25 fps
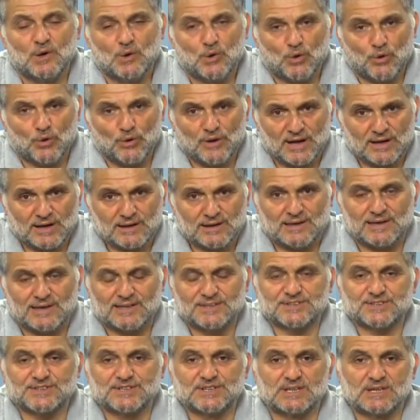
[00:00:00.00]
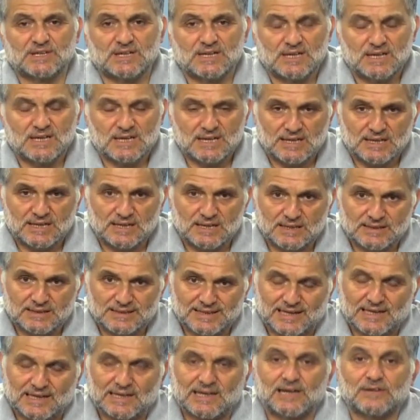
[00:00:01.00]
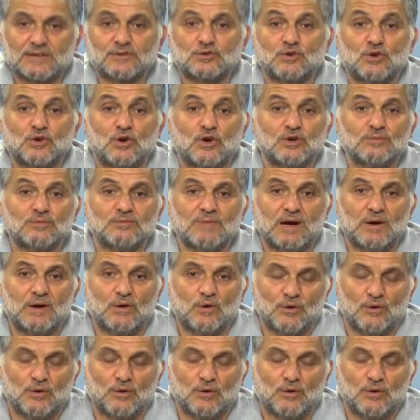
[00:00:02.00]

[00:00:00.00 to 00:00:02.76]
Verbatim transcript: ona karşı e, dikkatli olma,